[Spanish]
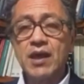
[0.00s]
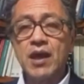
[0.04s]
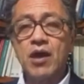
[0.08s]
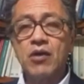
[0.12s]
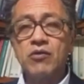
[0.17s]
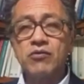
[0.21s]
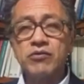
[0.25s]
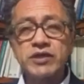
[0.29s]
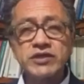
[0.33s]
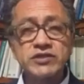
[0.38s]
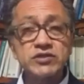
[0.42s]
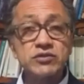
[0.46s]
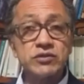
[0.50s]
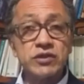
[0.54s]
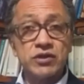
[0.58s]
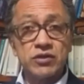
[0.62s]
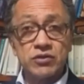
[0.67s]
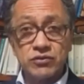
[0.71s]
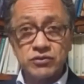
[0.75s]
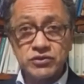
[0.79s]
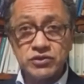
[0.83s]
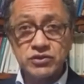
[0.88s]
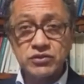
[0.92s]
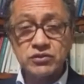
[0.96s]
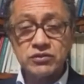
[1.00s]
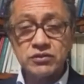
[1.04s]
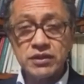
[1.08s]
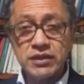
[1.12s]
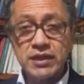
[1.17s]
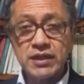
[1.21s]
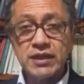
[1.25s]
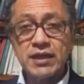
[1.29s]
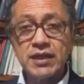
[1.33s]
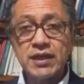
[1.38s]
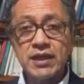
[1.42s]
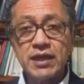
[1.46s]
Aunque es un negocio,
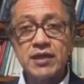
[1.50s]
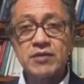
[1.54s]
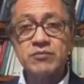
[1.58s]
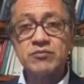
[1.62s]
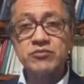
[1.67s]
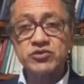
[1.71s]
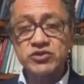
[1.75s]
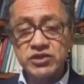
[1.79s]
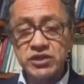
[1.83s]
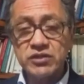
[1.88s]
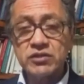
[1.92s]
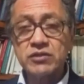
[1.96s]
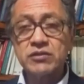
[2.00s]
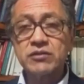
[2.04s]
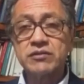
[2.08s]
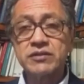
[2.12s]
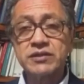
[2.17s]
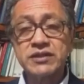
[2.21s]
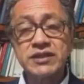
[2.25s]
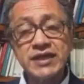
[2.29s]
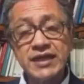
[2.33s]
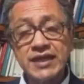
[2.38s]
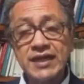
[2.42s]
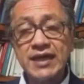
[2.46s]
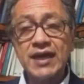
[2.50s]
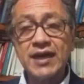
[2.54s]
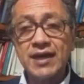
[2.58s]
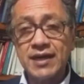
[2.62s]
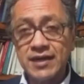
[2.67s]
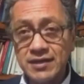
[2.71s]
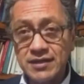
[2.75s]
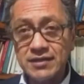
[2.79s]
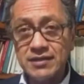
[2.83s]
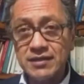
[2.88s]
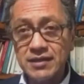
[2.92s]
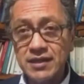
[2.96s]
el Museo Trick
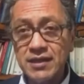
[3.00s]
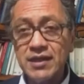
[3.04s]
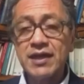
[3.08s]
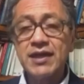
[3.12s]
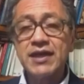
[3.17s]
Eye